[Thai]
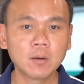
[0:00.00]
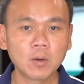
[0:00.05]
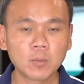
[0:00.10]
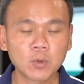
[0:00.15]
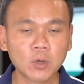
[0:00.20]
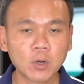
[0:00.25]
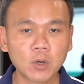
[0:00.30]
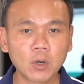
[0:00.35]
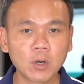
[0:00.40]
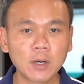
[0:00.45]
ผ
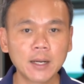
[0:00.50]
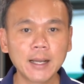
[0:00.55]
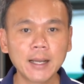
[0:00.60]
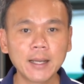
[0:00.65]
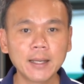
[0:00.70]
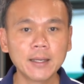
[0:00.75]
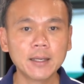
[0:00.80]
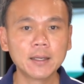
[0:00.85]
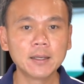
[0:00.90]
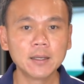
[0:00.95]
มก็ขอ
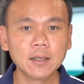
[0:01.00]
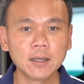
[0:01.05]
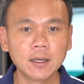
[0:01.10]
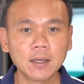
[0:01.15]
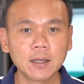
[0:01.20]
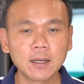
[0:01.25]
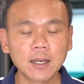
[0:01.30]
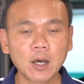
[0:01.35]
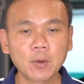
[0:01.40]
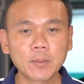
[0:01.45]
ให้
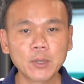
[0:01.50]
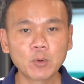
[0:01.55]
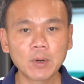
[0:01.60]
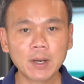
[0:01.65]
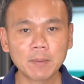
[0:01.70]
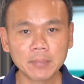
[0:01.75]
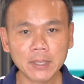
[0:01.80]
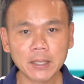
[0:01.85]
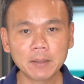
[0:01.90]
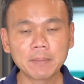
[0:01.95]
เรามีค
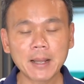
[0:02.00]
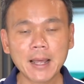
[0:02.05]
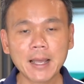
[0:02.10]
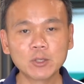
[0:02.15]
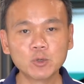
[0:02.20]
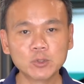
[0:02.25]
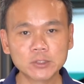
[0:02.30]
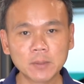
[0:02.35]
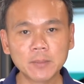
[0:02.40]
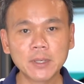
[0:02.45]
วามเปลี่ยนแปล
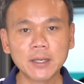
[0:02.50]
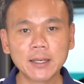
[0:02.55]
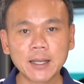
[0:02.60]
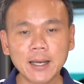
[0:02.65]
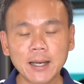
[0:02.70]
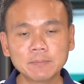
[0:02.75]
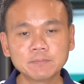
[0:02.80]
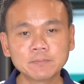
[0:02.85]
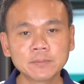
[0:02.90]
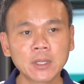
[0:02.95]
งอยู่เสมอ
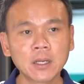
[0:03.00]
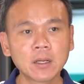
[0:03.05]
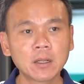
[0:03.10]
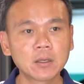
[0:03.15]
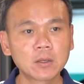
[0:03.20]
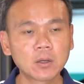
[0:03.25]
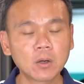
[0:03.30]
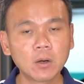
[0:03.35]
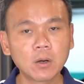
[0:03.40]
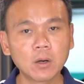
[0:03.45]
นะครับ
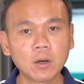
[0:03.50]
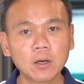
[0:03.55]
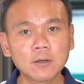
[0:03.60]
ก็